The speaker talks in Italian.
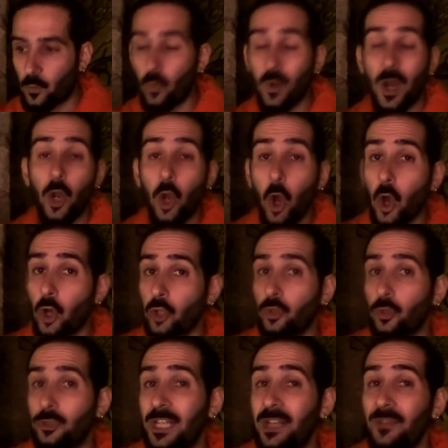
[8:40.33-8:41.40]
Un
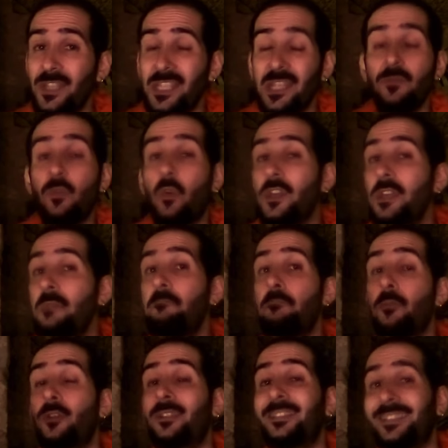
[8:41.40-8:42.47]
accordo televisivo
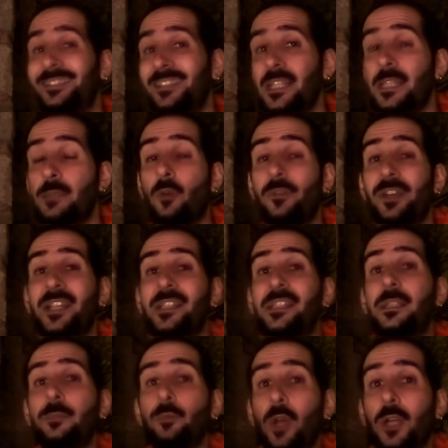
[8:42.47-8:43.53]
importantissimo venne
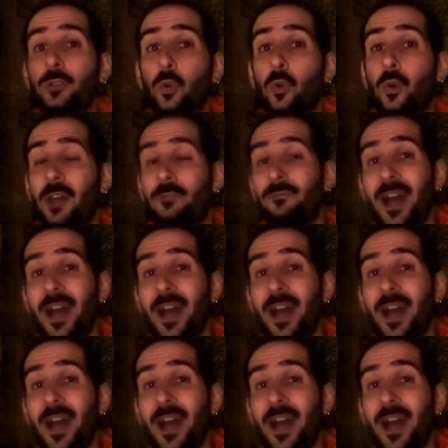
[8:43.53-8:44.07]
stipulato con la